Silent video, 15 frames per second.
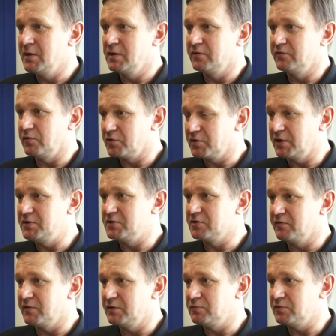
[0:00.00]
y, w
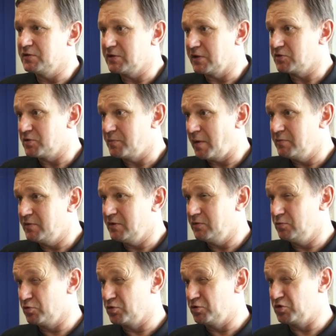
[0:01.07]
organizowaniu tych, także mamy już